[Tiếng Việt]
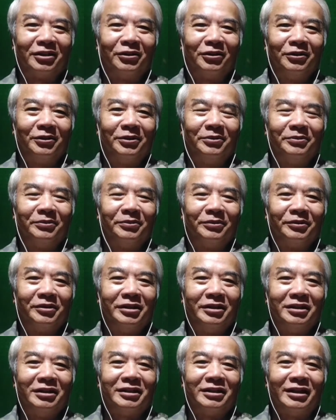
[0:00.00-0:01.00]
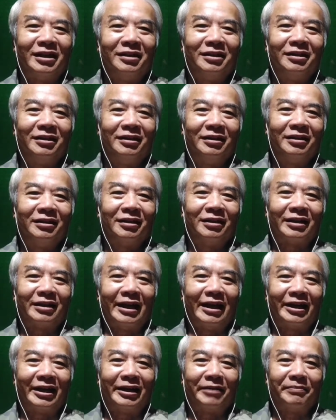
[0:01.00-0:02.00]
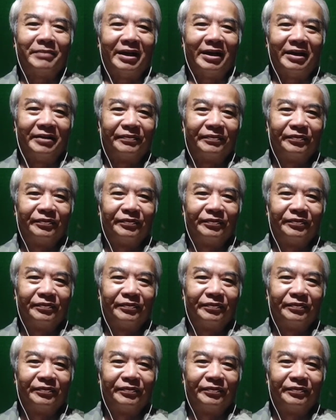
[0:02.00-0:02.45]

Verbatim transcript: tôi muốn chia sẻ với tất cả các bạn.